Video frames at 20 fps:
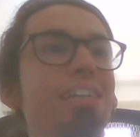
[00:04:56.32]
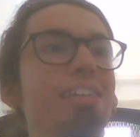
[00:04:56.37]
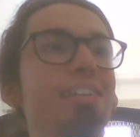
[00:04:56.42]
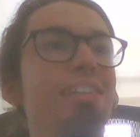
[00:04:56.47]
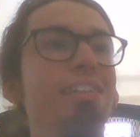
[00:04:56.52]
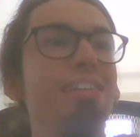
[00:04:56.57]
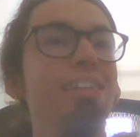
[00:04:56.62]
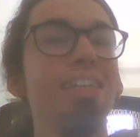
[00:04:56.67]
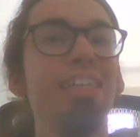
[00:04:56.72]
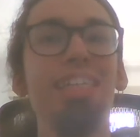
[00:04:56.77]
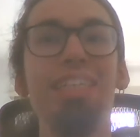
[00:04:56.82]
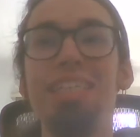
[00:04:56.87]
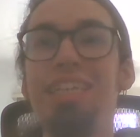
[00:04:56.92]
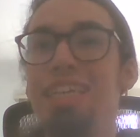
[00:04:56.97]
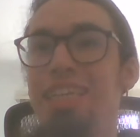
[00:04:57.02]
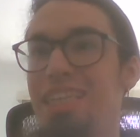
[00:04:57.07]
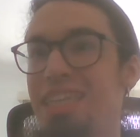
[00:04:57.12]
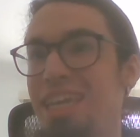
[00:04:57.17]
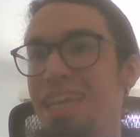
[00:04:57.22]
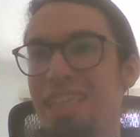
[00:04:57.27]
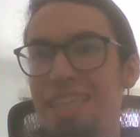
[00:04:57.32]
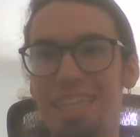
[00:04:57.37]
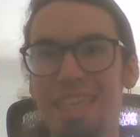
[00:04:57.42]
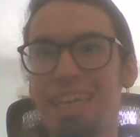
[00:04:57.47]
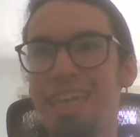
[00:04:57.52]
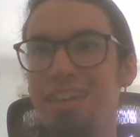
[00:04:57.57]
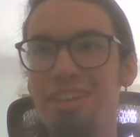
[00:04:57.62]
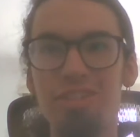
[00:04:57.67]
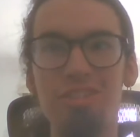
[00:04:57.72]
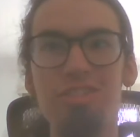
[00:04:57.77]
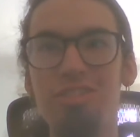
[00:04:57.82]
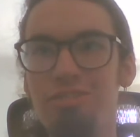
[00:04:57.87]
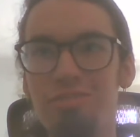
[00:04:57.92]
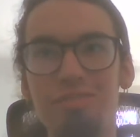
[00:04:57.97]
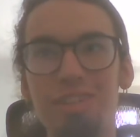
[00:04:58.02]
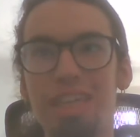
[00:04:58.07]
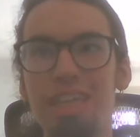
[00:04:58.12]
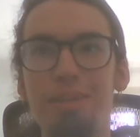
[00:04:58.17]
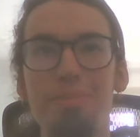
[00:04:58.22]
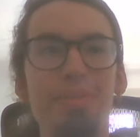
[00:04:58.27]
euh, qui était très connu
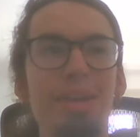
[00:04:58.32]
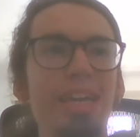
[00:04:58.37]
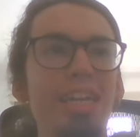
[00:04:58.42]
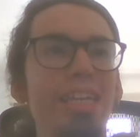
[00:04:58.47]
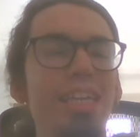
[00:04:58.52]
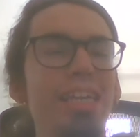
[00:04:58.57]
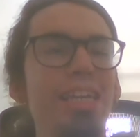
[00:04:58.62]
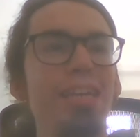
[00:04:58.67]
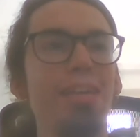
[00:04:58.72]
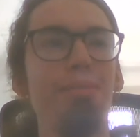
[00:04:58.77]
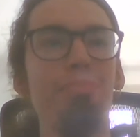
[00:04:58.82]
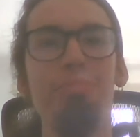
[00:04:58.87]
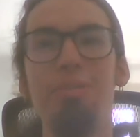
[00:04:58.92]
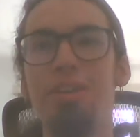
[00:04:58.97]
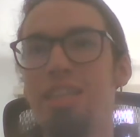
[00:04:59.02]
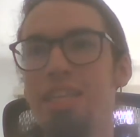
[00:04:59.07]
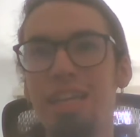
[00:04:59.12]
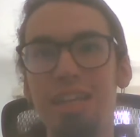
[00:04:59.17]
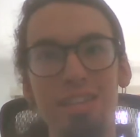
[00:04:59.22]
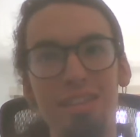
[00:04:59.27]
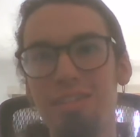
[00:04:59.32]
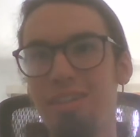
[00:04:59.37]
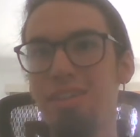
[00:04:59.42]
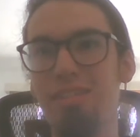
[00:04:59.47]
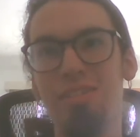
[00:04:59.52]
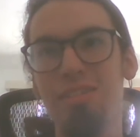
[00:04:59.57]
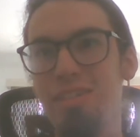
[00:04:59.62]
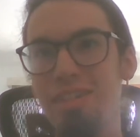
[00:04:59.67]
au Québec et peut-être